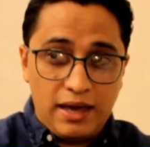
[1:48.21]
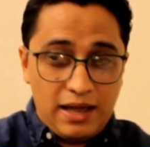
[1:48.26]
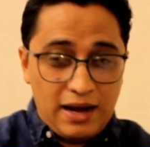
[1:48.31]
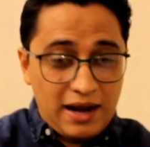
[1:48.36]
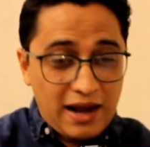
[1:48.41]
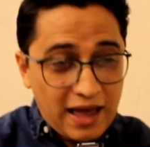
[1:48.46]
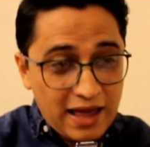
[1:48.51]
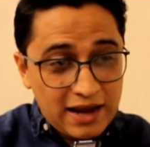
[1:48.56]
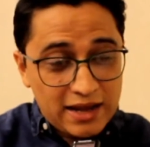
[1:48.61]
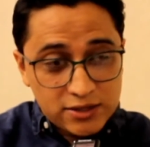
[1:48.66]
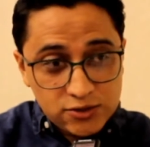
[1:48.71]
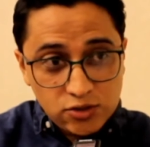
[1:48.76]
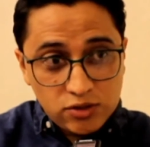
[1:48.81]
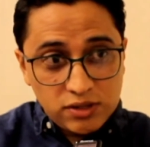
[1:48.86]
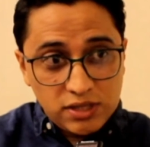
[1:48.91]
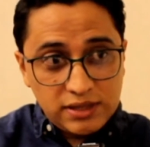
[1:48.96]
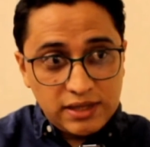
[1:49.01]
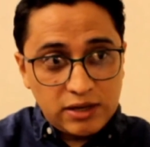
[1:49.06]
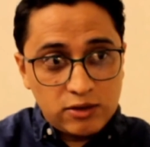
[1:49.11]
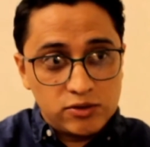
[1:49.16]
La
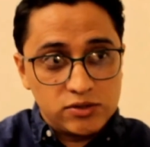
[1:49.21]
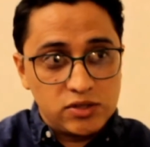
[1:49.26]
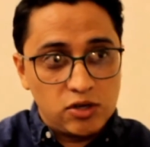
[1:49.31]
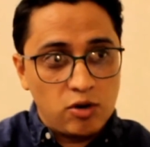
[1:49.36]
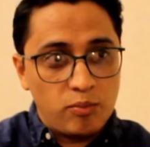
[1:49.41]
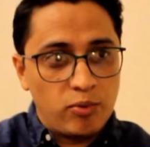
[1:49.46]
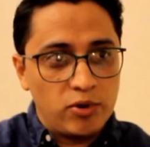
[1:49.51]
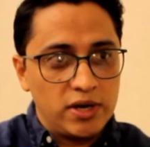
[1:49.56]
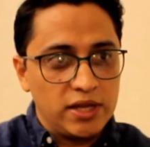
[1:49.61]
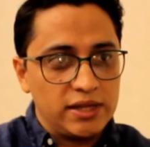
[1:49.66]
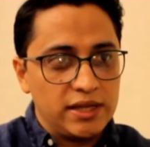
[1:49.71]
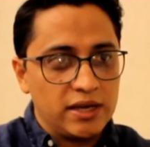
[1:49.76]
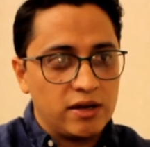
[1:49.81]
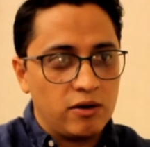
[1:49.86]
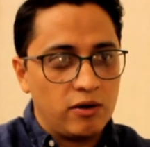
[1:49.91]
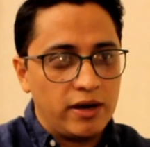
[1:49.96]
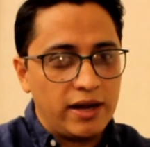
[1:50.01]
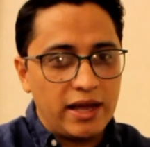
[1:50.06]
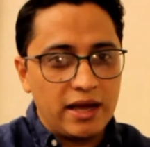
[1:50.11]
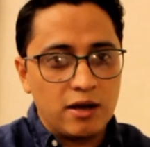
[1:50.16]
elección de este Consejo
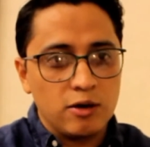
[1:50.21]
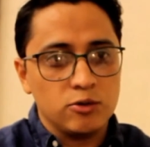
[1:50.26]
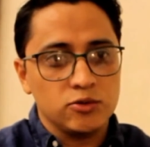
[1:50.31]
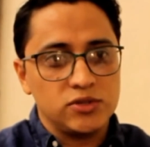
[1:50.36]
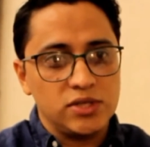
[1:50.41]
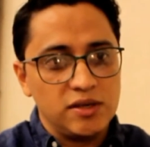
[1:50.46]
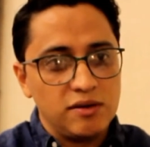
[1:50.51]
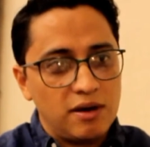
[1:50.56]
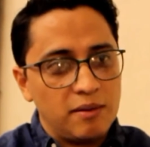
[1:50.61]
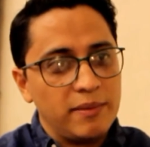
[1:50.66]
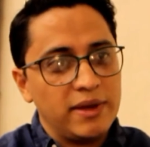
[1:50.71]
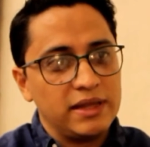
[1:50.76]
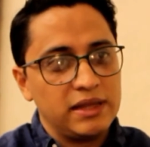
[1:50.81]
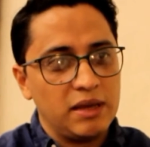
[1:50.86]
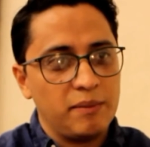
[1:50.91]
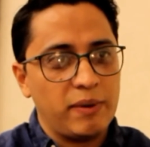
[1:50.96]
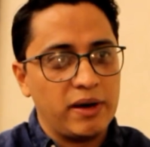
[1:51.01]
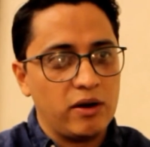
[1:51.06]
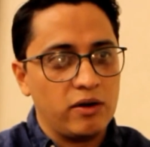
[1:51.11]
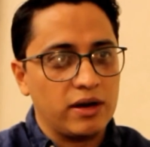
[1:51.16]
Político era
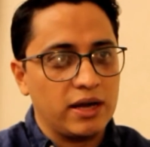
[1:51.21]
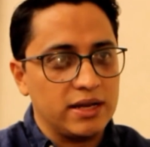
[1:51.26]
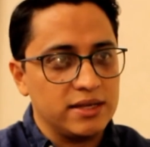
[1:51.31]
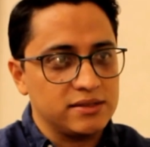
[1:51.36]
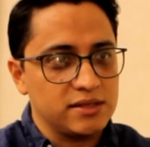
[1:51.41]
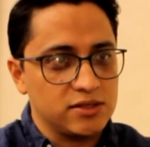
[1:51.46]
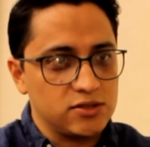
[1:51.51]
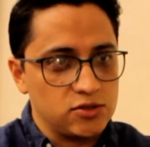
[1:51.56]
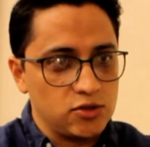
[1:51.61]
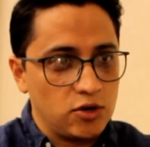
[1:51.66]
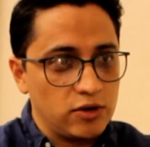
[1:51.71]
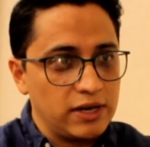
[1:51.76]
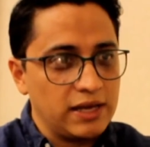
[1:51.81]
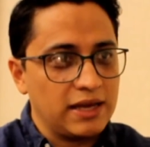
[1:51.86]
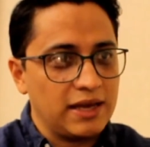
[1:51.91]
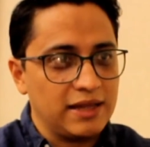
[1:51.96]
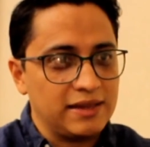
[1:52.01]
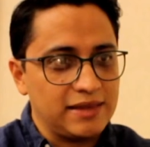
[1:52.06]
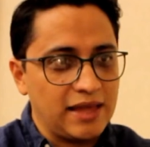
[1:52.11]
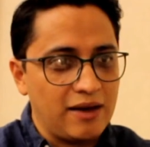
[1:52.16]
exclusivamente para
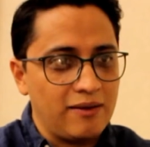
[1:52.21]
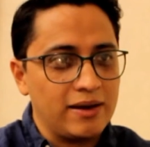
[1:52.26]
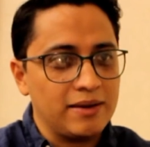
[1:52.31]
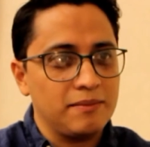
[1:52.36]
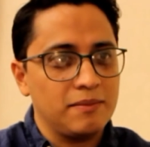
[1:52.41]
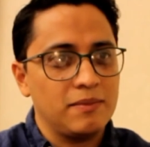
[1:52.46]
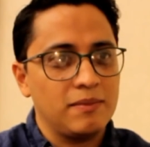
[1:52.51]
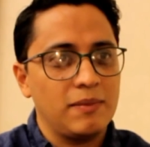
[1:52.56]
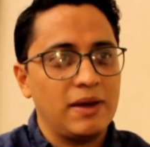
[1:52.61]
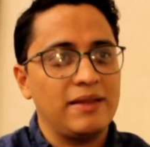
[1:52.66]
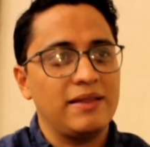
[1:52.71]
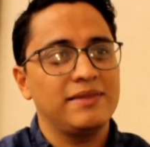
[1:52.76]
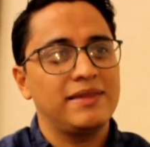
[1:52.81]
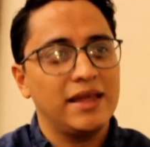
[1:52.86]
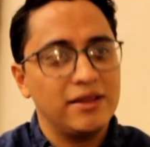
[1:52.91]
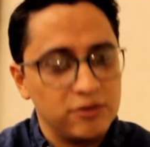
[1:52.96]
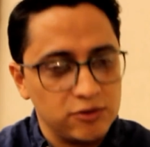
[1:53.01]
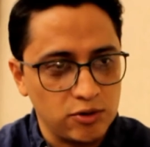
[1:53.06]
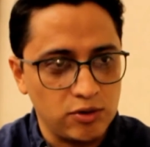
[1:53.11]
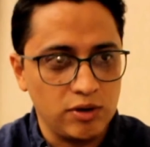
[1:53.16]
organizaciones que estaban
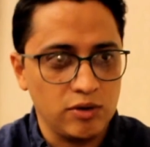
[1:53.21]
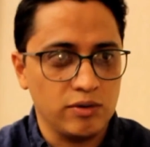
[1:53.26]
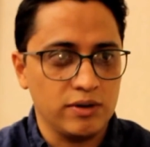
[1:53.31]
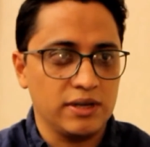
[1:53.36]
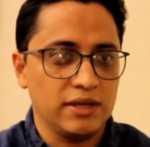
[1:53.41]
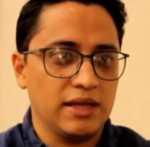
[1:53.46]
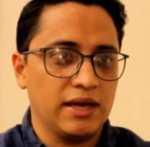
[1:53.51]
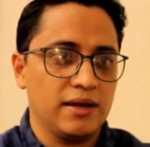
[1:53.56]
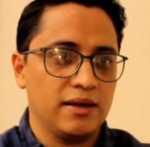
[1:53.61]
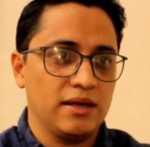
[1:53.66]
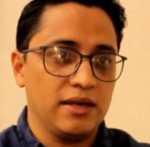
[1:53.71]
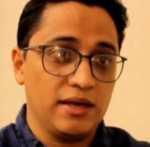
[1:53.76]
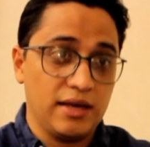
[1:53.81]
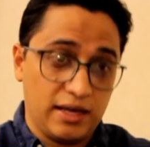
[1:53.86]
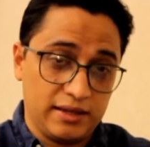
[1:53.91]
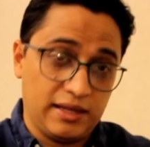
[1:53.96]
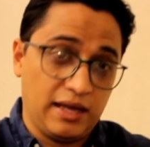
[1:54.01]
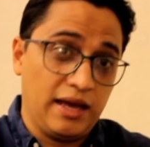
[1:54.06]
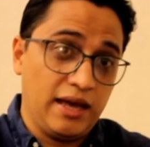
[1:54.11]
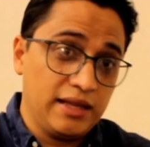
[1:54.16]
dentro de la unidad y
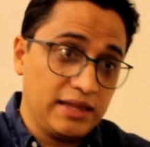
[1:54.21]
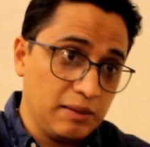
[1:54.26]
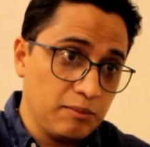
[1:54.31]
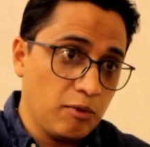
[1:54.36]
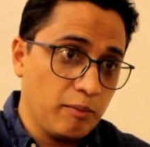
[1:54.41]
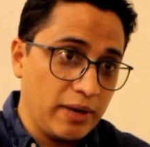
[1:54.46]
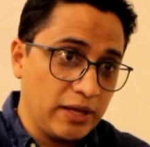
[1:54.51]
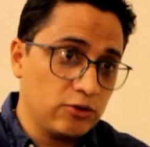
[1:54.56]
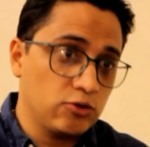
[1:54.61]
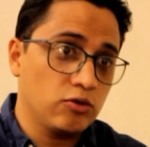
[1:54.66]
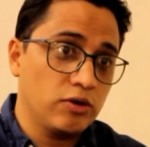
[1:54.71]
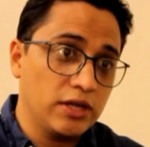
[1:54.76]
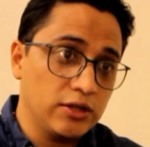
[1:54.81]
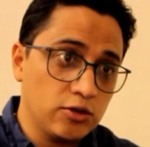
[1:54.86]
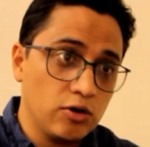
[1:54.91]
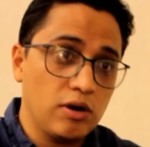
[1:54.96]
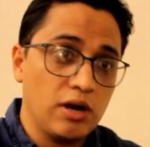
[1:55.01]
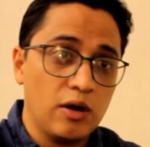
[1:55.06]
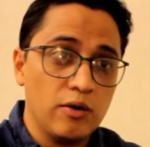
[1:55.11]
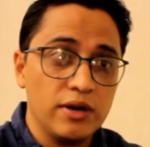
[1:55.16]
hasta este momento
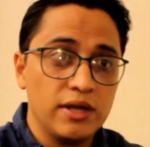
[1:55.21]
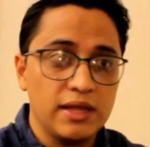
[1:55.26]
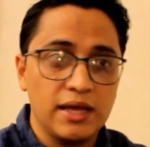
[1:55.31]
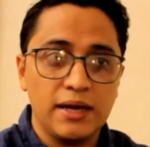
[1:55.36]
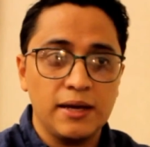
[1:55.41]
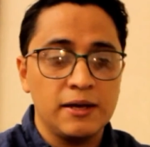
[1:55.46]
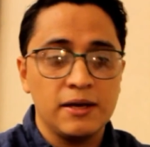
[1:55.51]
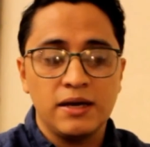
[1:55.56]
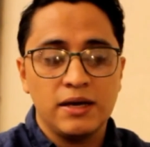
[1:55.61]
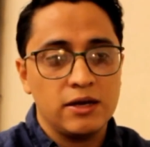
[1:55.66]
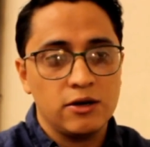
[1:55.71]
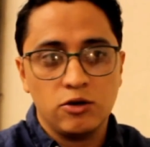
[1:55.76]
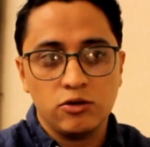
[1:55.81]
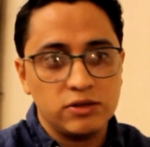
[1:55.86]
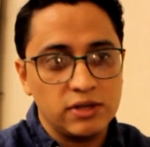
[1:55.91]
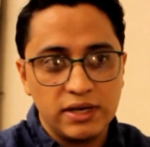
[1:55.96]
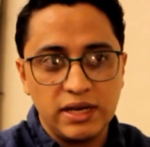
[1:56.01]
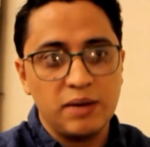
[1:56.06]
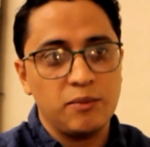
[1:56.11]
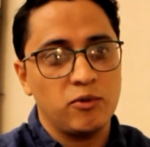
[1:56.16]
dentro de la unidad
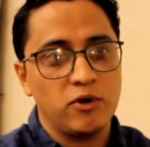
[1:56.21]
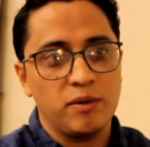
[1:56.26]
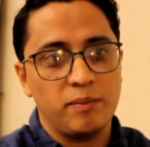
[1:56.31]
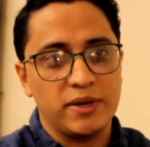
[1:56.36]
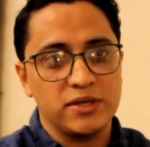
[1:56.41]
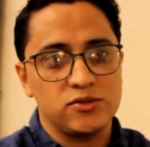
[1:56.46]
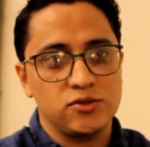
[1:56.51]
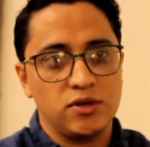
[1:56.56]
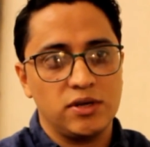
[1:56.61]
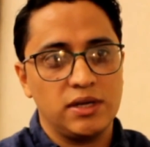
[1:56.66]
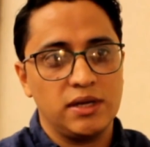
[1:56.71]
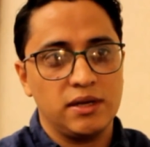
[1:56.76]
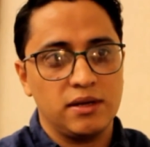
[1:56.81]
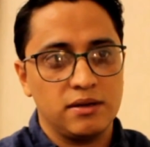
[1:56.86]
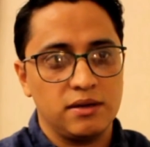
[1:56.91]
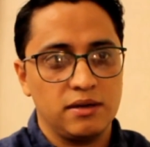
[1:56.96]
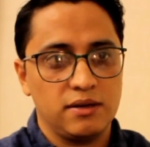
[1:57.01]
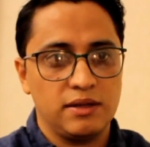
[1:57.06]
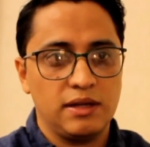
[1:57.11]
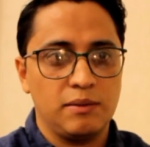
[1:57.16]
no tenemos expresiones
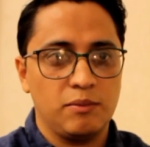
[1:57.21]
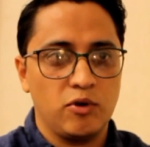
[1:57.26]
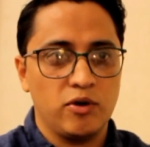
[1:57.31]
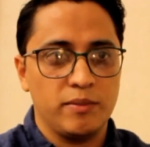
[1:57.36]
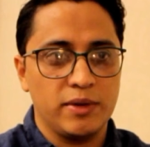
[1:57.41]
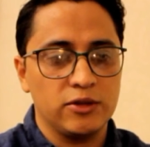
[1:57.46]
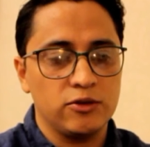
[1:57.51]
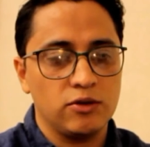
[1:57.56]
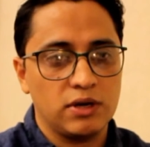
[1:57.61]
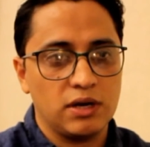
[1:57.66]
del movimiento